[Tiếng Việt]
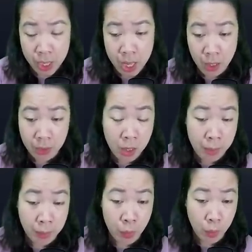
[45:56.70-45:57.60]
Gương
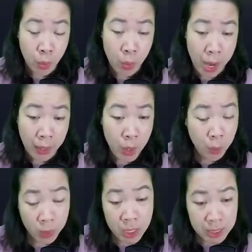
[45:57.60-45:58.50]
mặt của Tôn Noãn
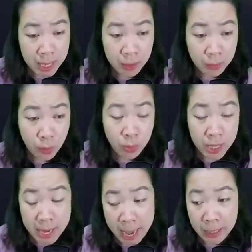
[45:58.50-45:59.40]
lúc tức giận cũng
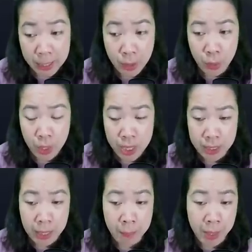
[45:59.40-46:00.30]
rất đáng yêu.
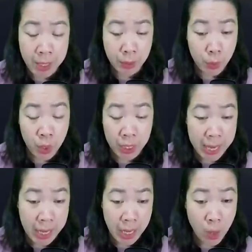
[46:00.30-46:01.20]
Tâm tình của người
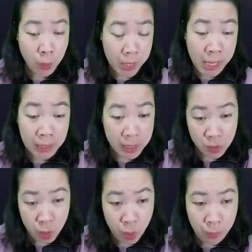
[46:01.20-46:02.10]
đàn ông càng nở
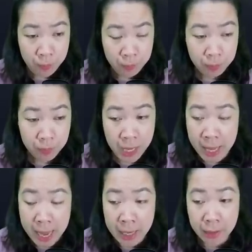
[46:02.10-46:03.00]
rộ. Tay
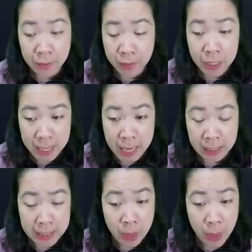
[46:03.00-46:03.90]
hắn vươn
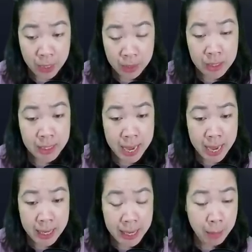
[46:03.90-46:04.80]
thẳng ra ngoài cửa
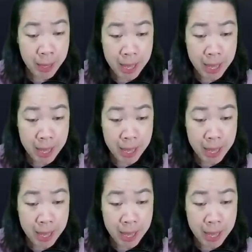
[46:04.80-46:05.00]
xe, nắm lấy